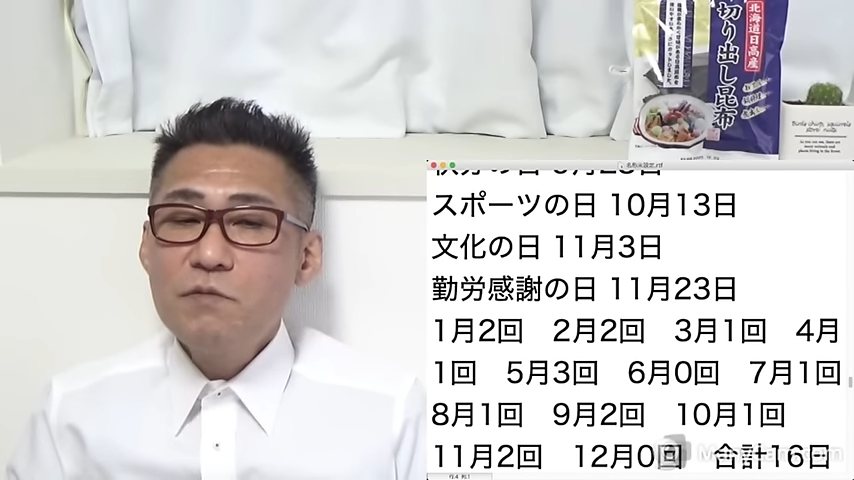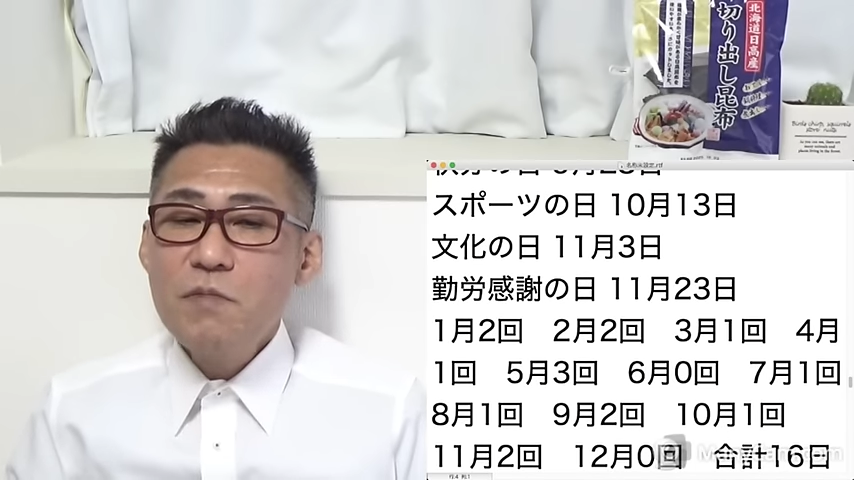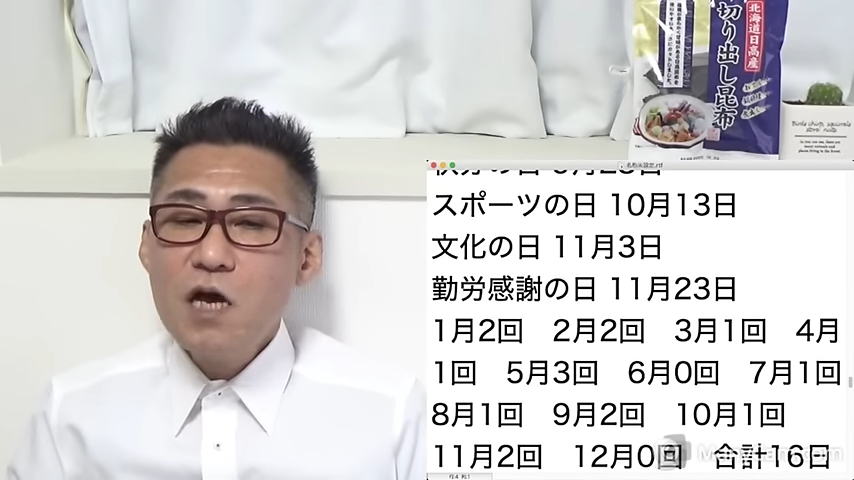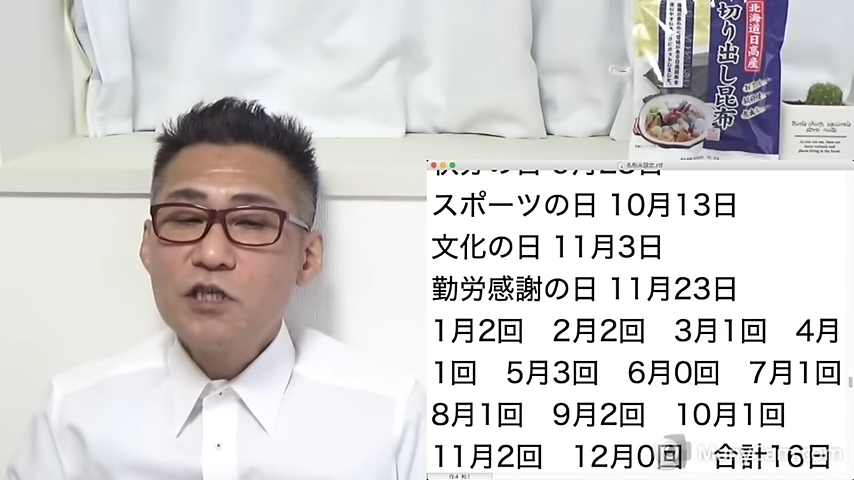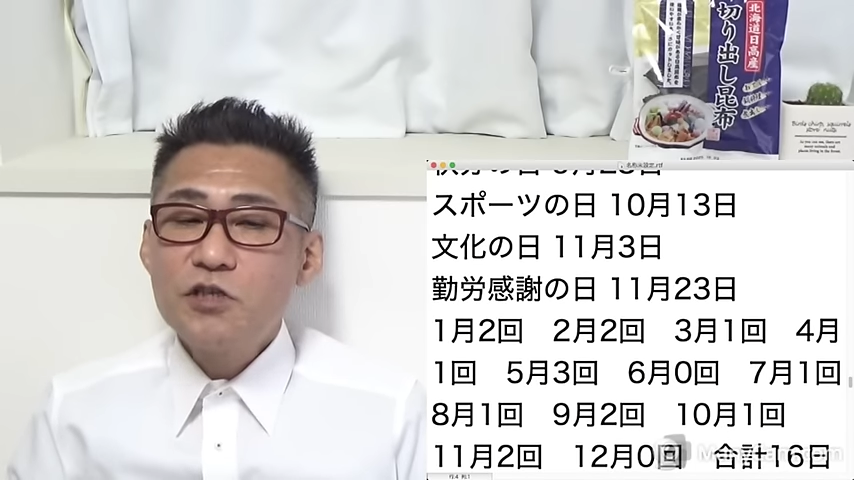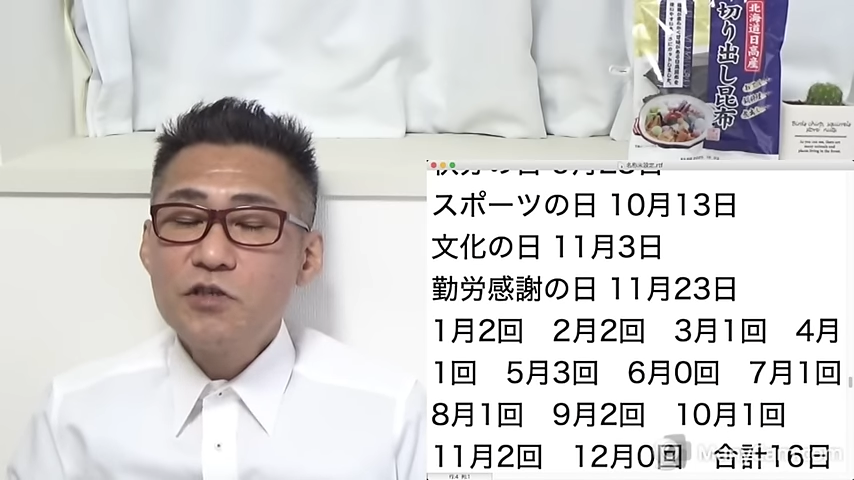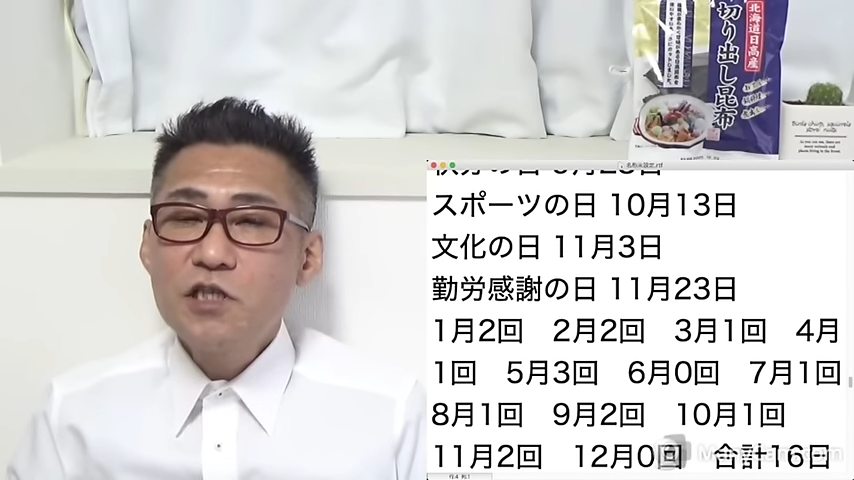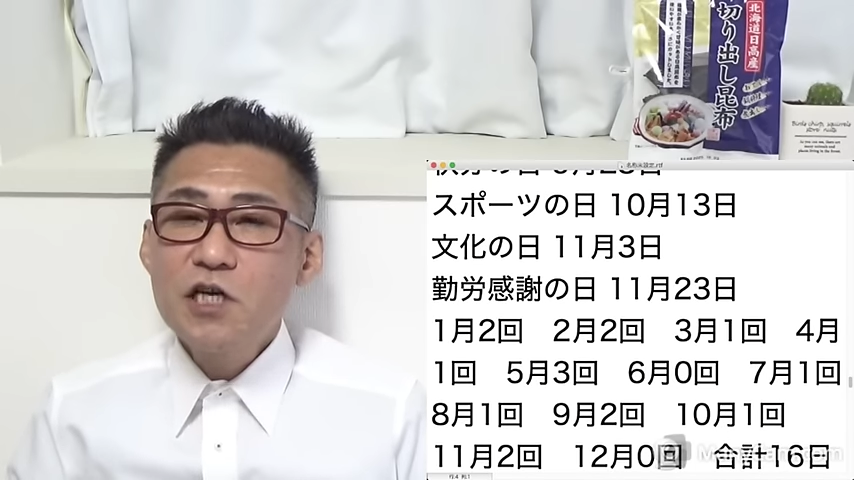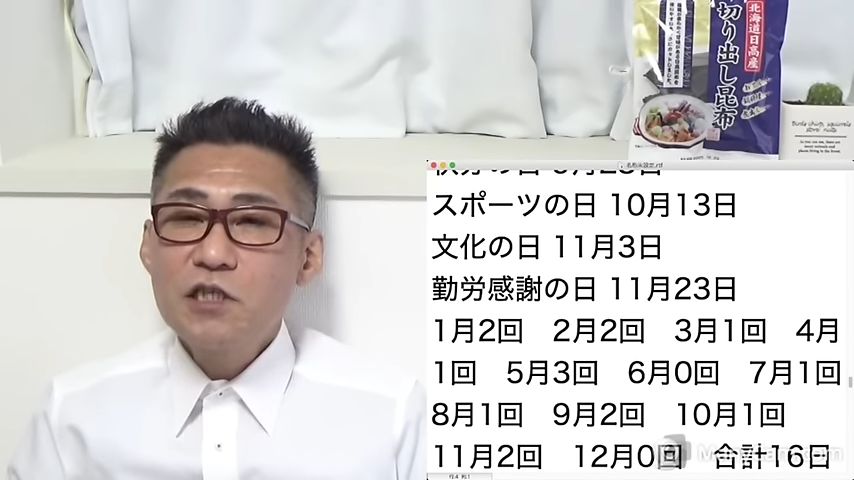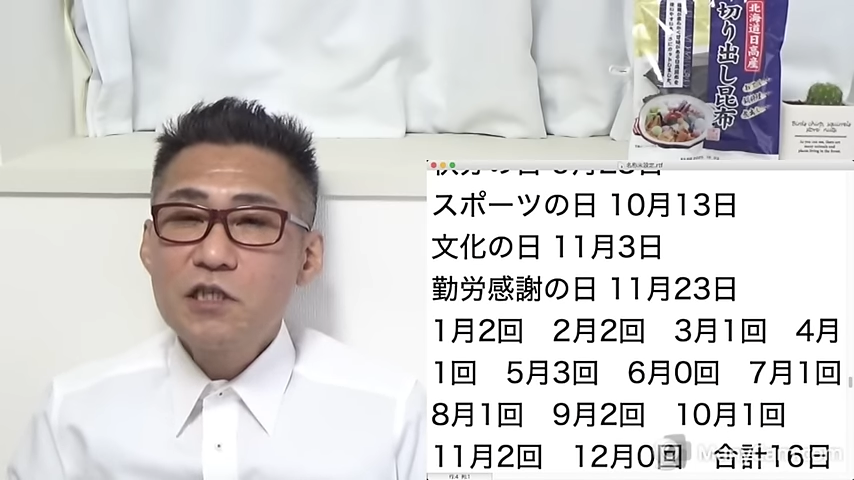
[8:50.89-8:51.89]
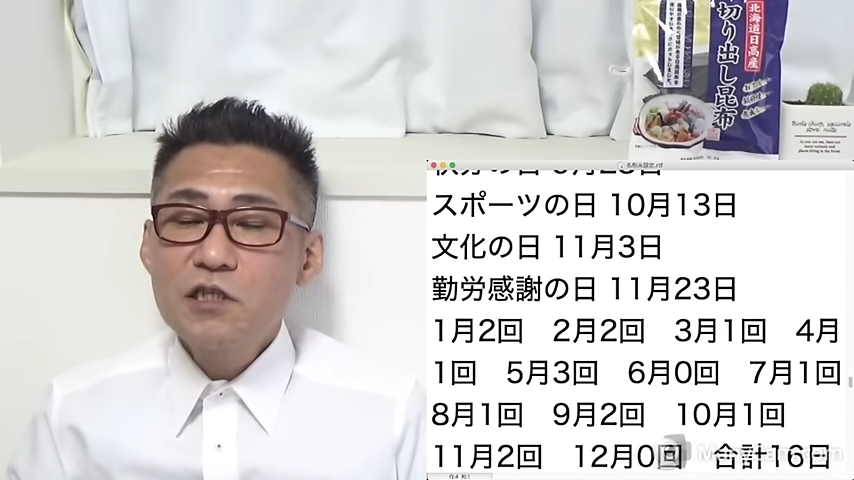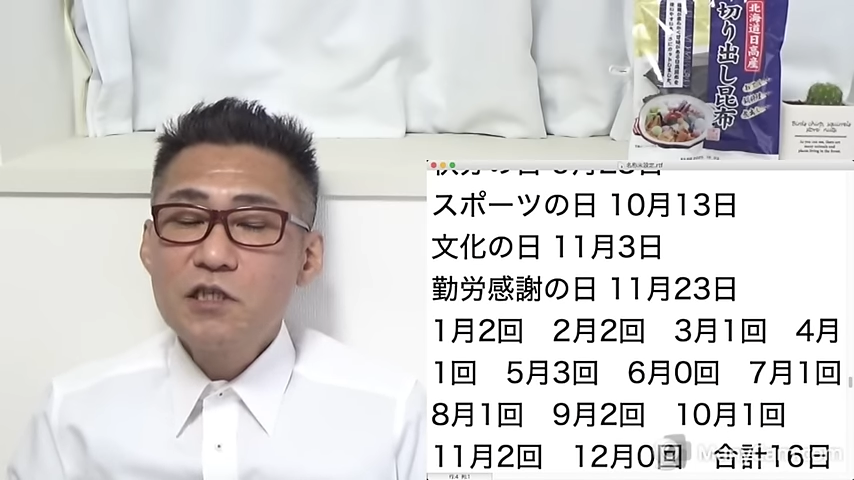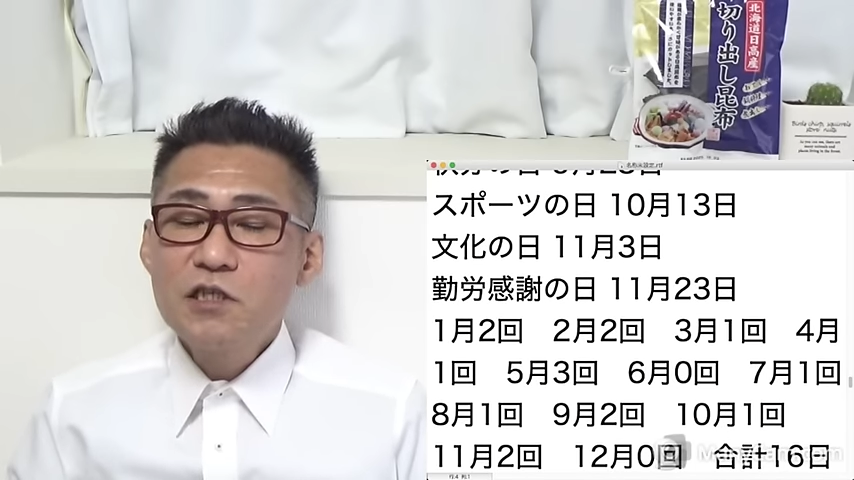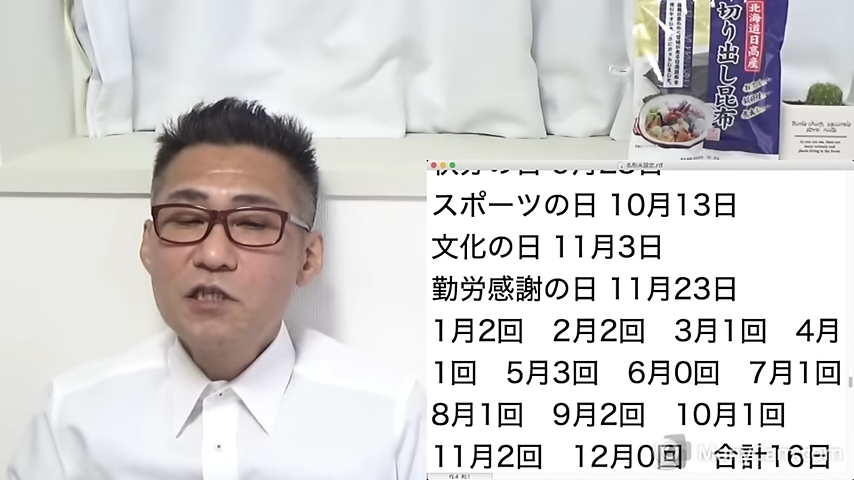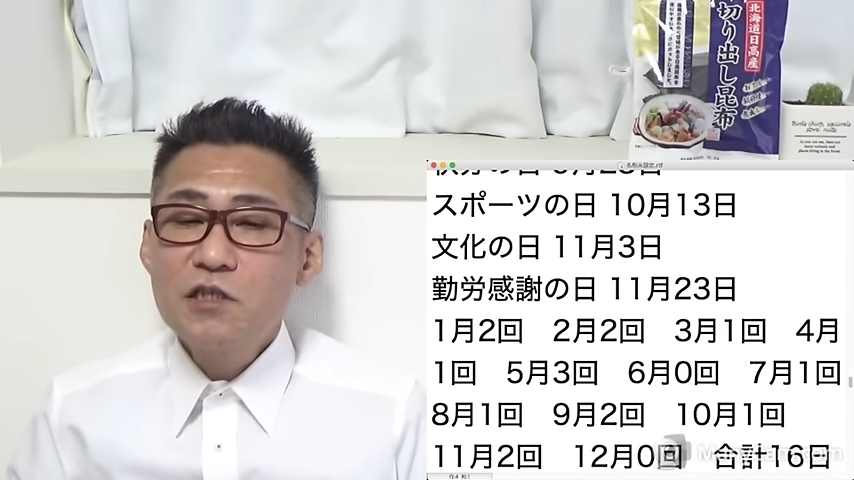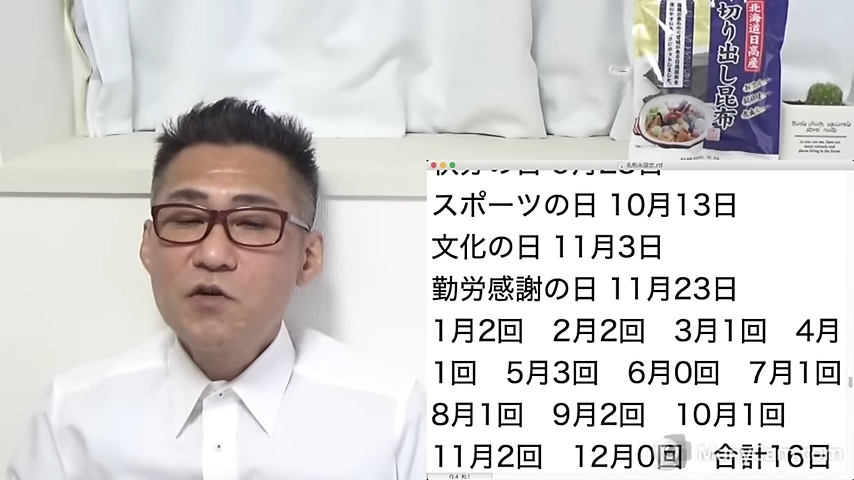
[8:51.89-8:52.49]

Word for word: まあ12月